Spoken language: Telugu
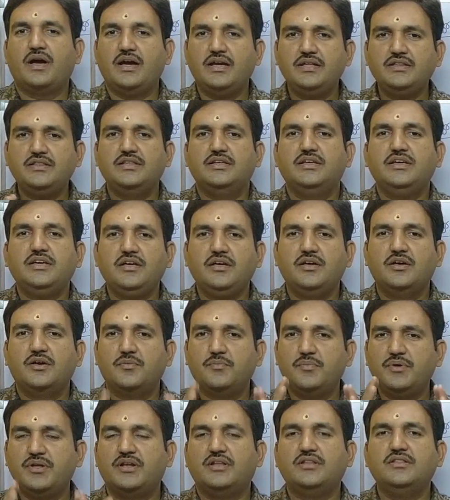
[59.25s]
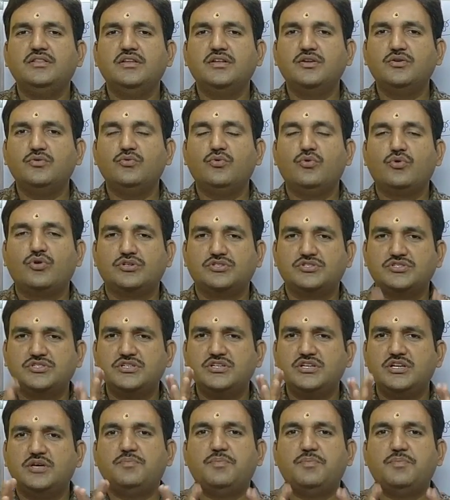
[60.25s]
అయితే మీరందరూ ఒక చిన్న